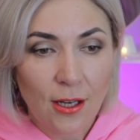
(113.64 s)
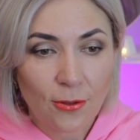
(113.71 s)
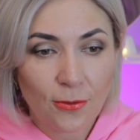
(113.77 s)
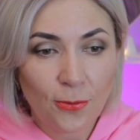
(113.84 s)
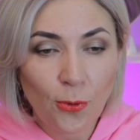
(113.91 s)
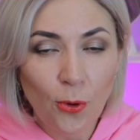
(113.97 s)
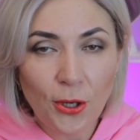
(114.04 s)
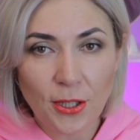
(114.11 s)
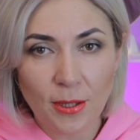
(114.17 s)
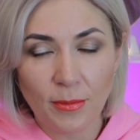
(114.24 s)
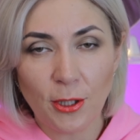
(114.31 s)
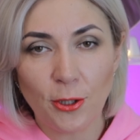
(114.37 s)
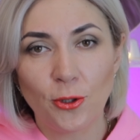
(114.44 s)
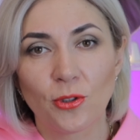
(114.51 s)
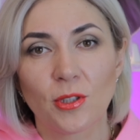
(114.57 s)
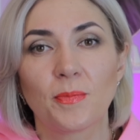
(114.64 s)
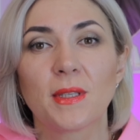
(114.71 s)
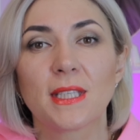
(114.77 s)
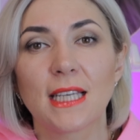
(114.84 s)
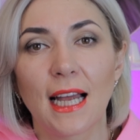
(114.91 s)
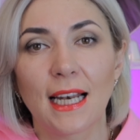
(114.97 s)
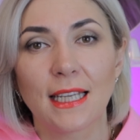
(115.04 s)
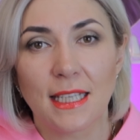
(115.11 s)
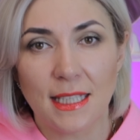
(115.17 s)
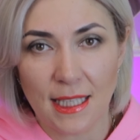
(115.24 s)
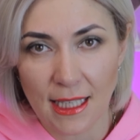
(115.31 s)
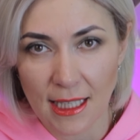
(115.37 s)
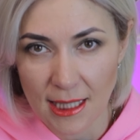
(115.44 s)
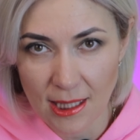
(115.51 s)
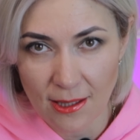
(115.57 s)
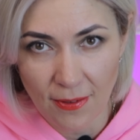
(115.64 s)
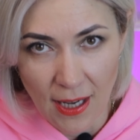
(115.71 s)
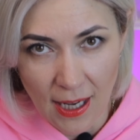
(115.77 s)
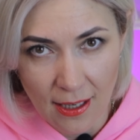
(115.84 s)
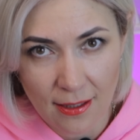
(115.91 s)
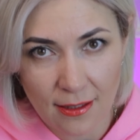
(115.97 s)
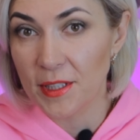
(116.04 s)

вводим еще специальные средства,